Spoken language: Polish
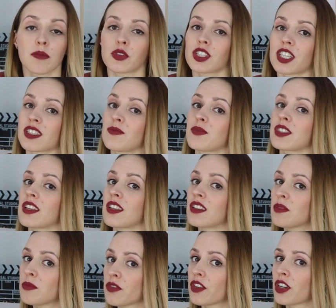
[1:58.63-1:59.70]
bo czasem z
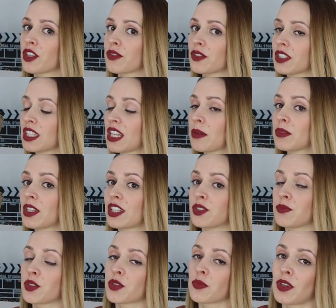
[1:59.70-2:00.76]
jednymi węglowodanami
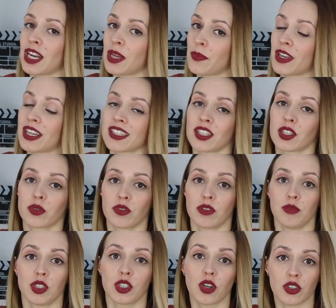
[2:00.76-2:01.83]
radzimy sobie lepiej, a z
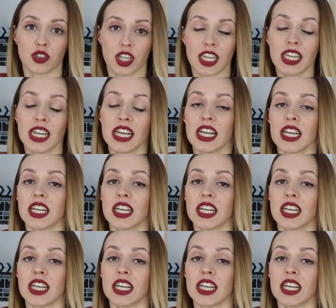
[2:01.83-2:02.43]
niektórymi gorzej,